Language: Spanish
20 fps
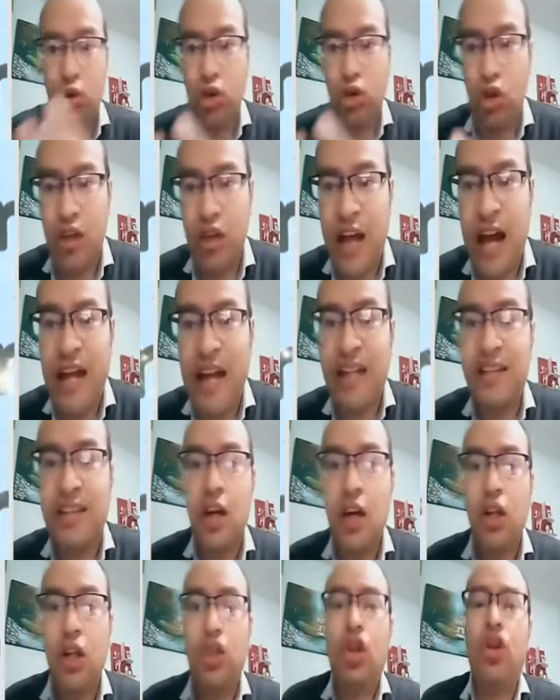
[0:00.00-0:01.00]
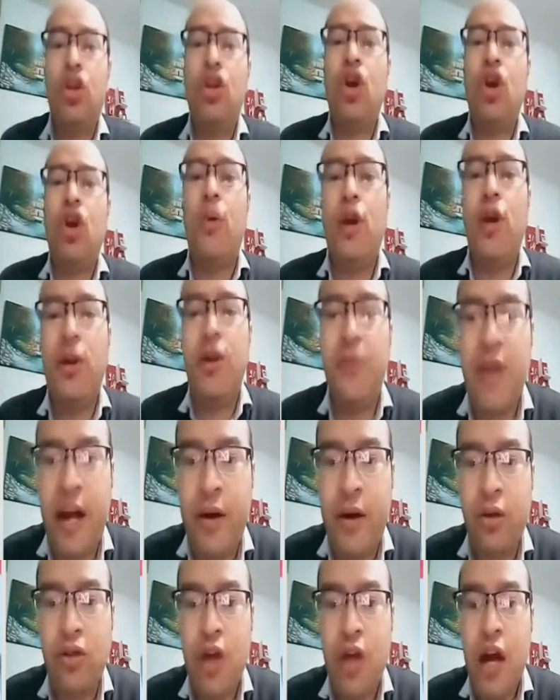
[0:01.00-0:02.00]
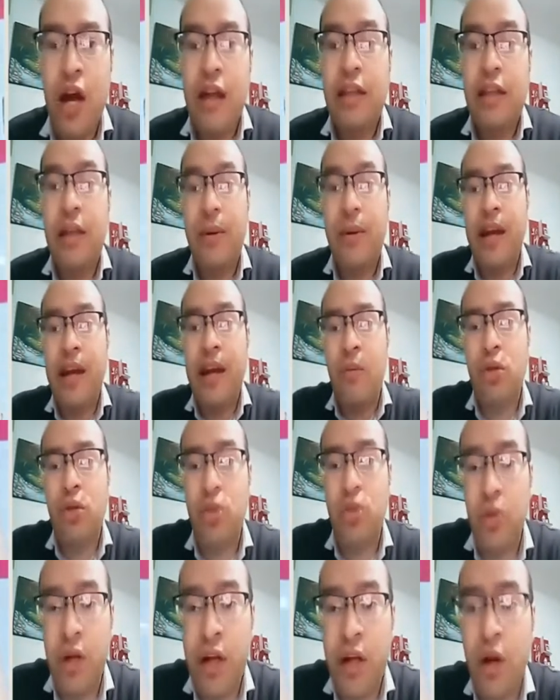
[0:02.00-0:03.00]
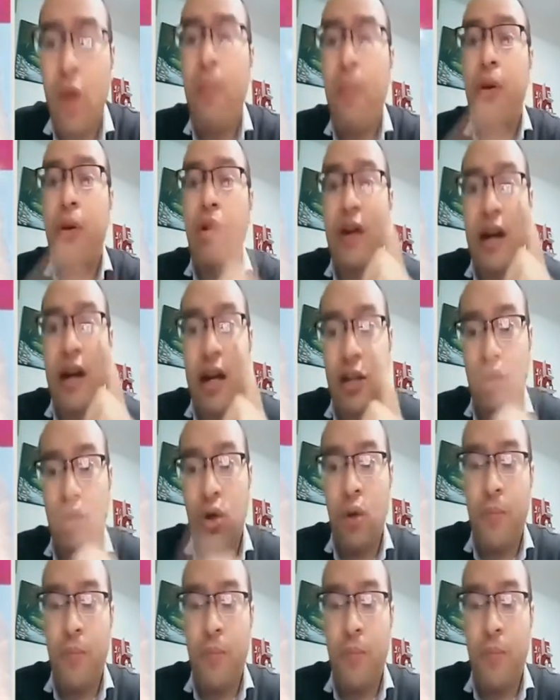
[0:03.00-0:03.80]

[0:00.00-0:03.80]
institucionales, todos los bolivianos deberíamos unirnos pero en